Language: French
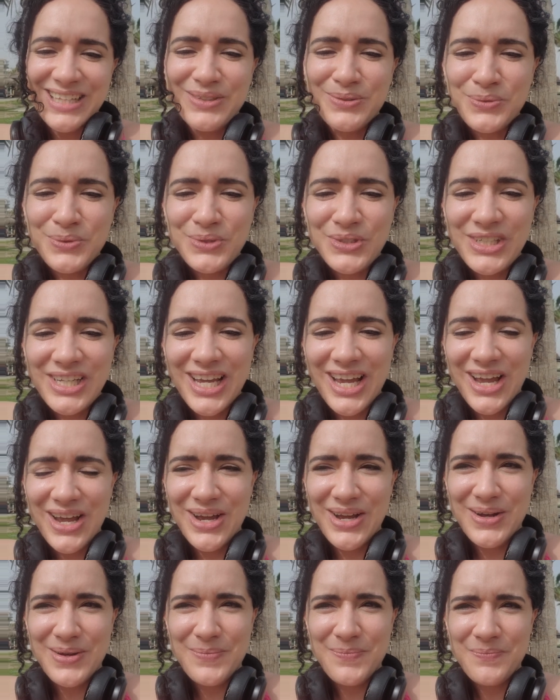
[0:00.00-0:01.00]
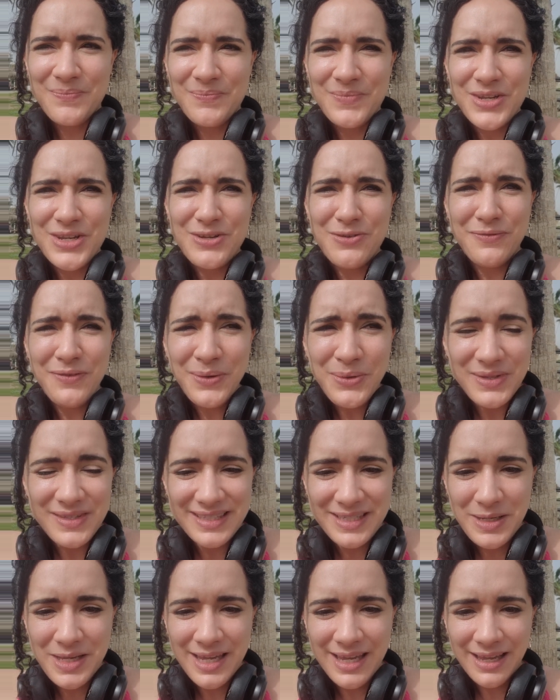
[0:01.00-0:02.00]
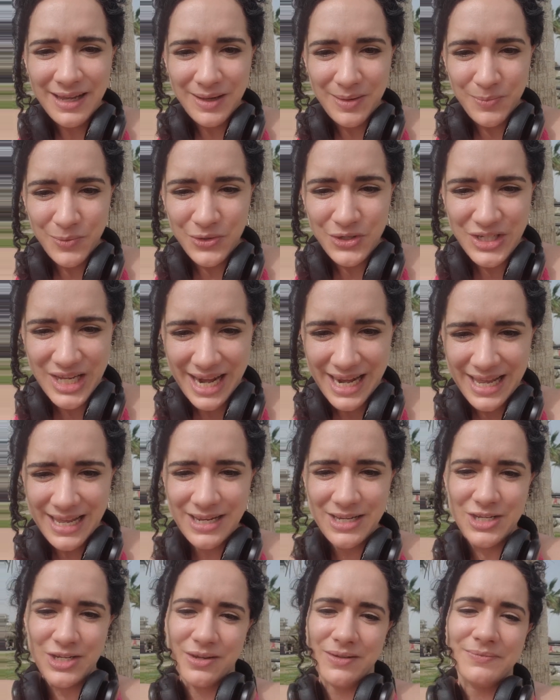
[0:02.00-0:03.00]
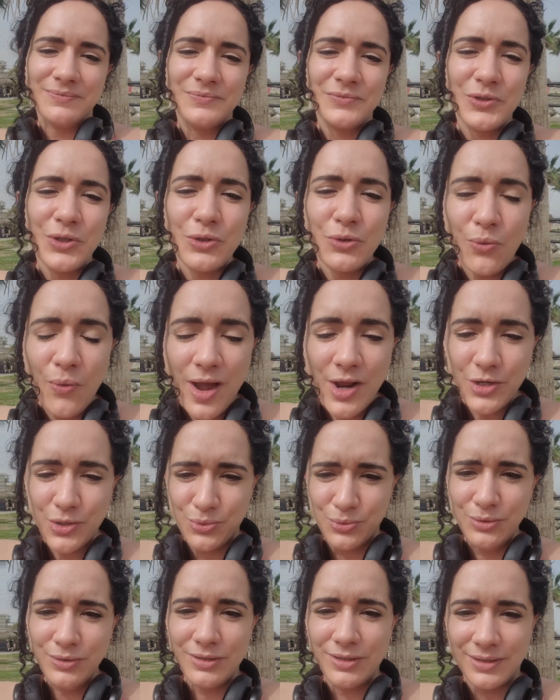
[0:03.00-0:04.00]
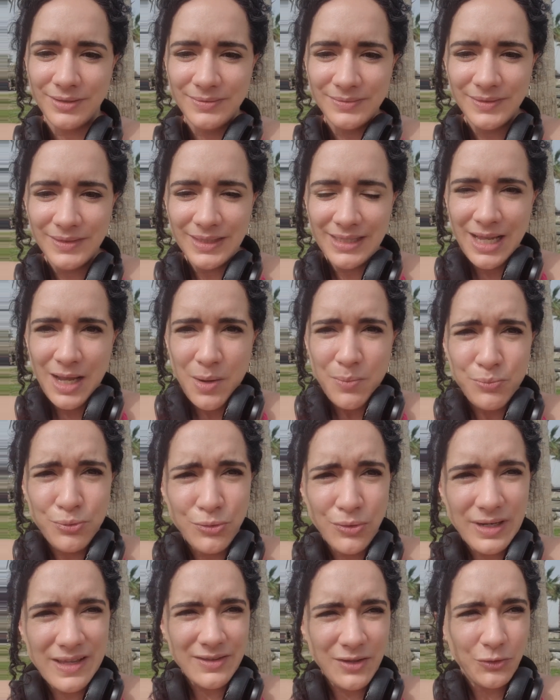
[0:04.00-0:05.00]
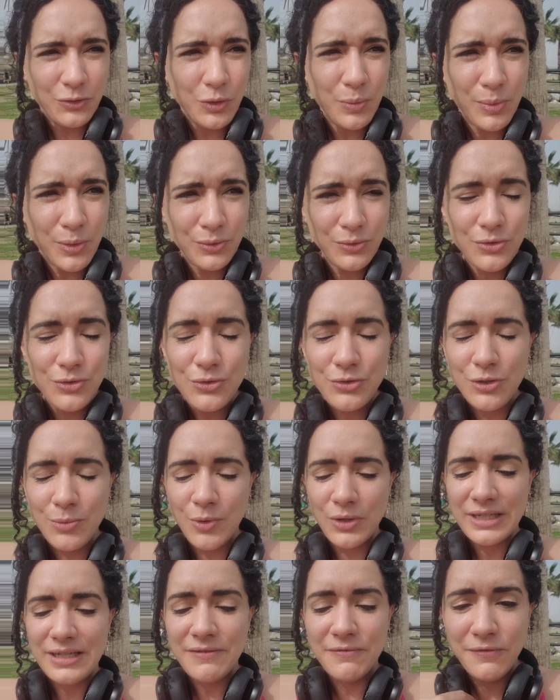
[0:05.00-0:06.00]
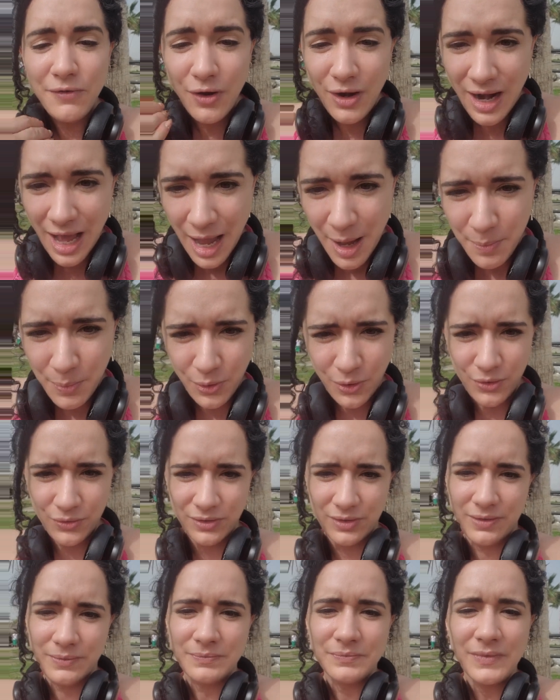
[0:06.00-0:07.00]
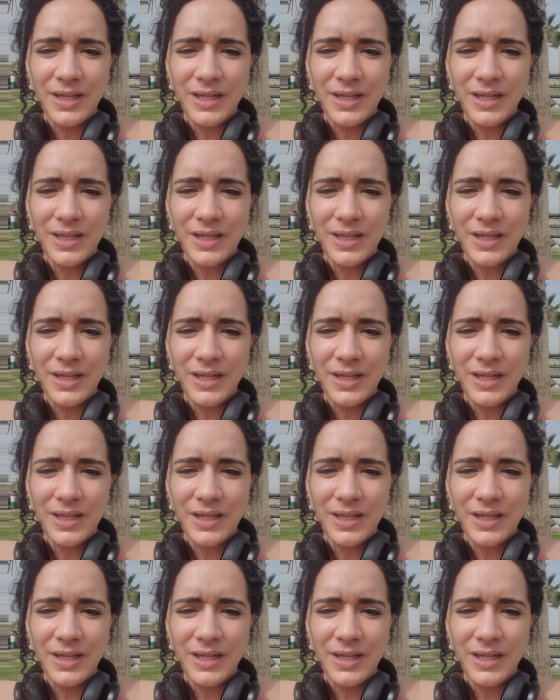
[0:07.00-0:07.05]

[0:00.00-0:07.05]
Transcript: Donc, euh, je fais aussi mon challenge de trois jours pour les entrepreneuses justement qui veulent apprendre